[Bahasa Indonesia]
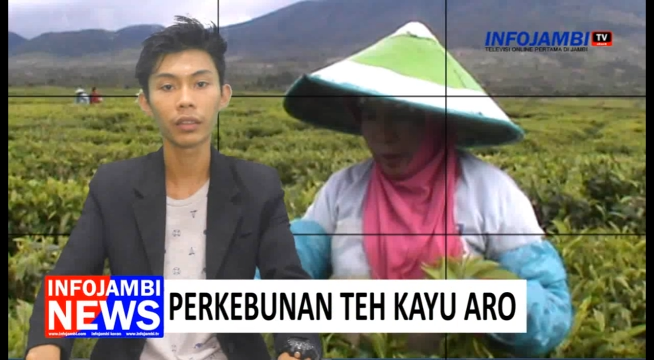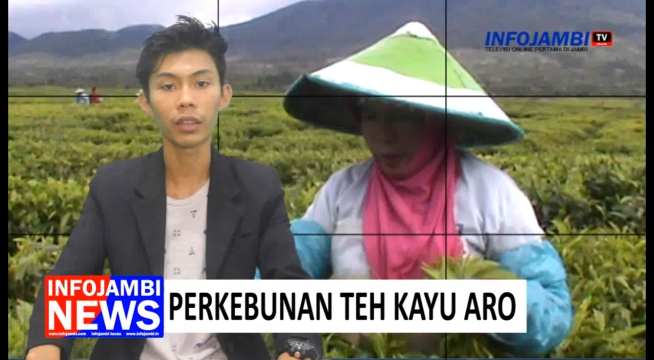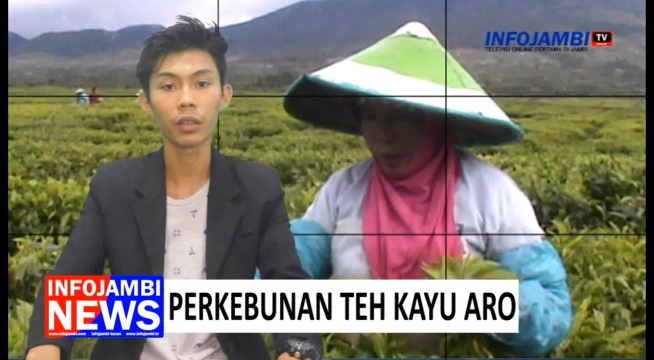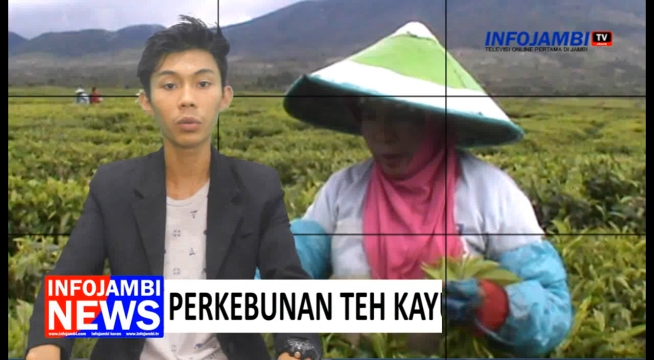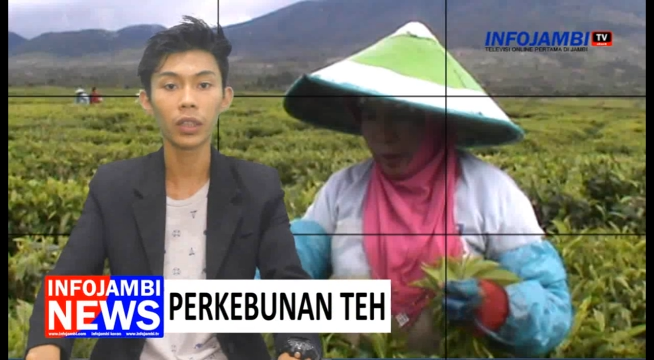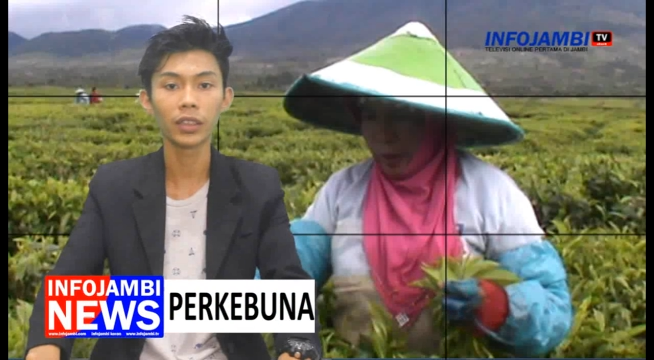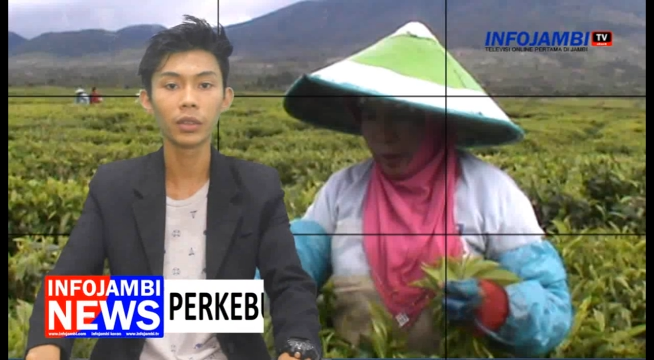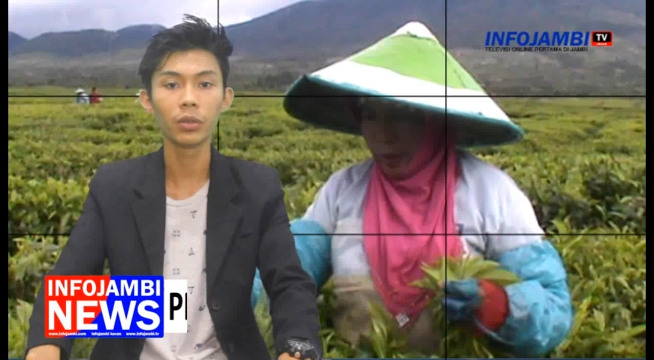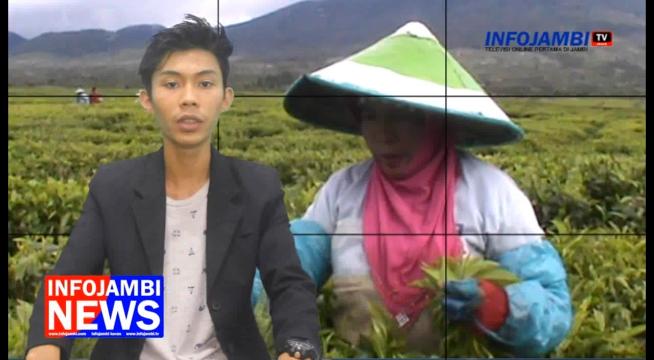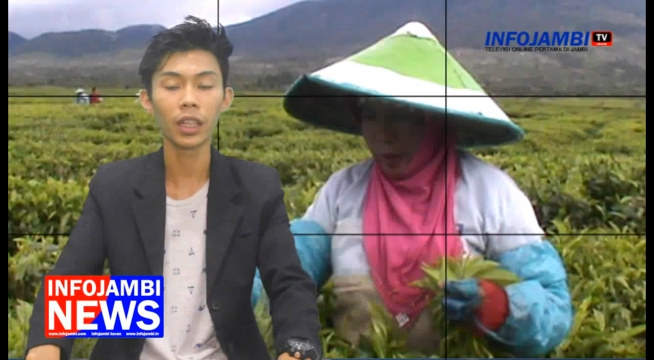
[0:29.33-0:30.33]
terluas di
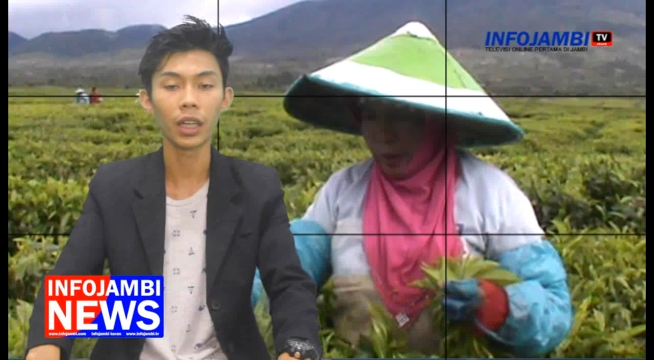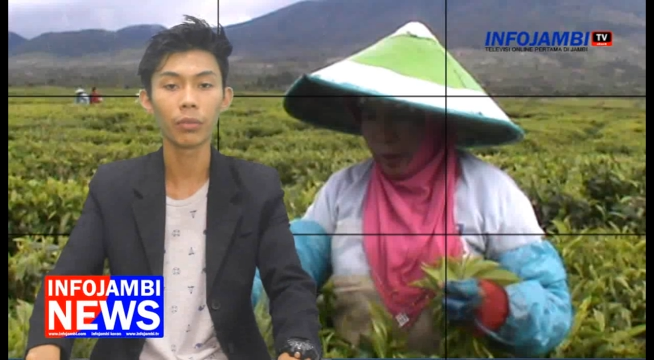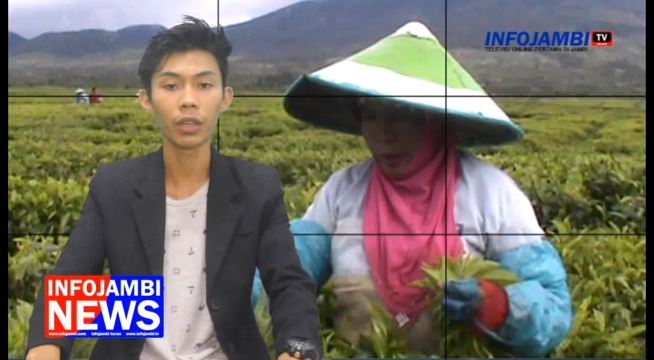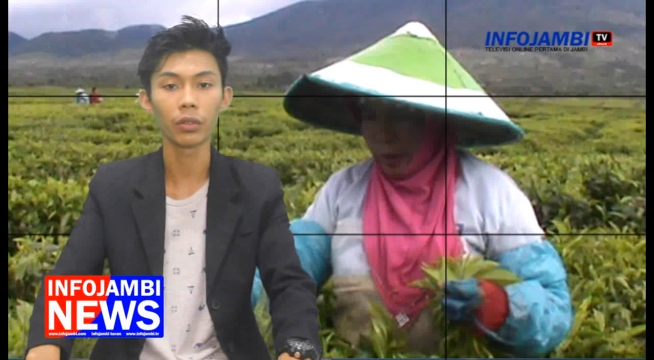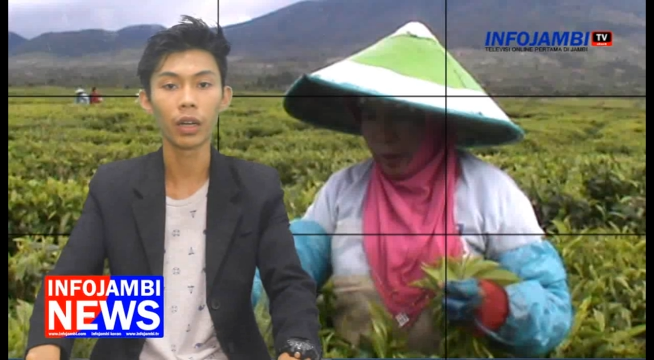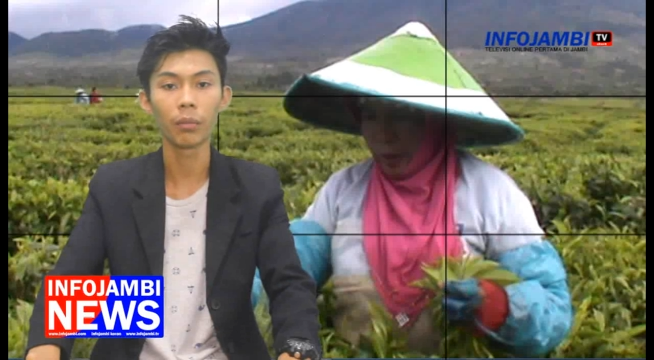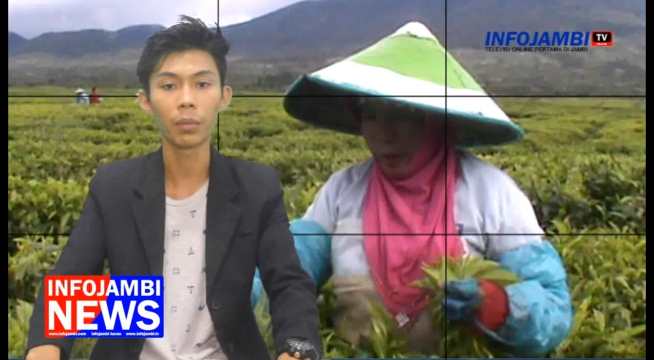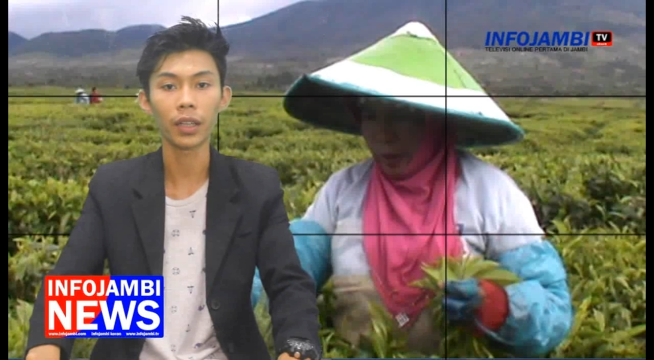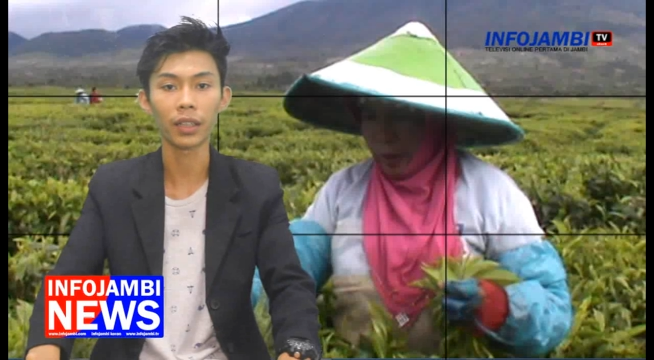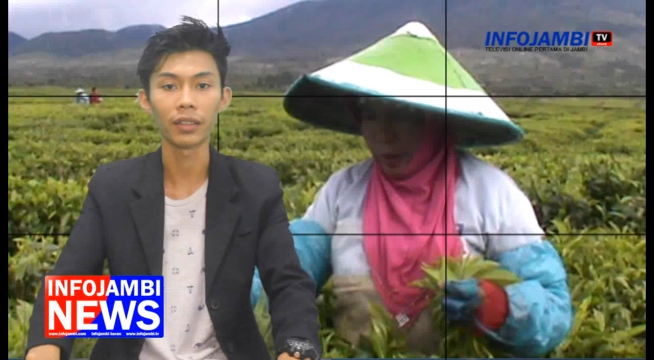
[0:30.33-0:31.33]
dunia dalam satu
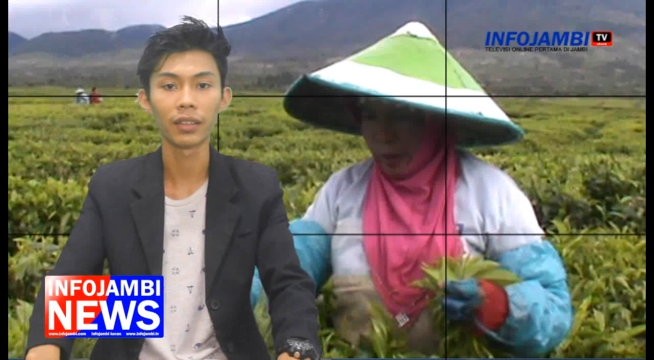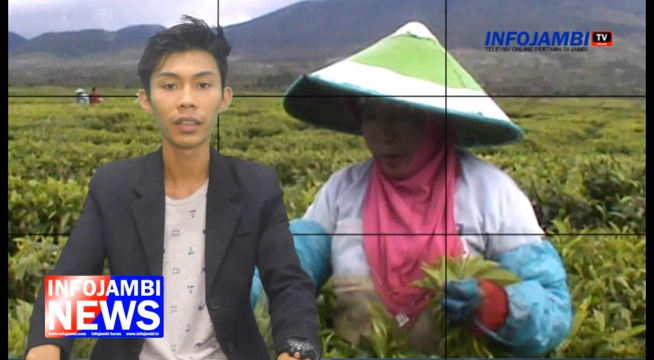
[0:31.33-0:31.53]
hamparan.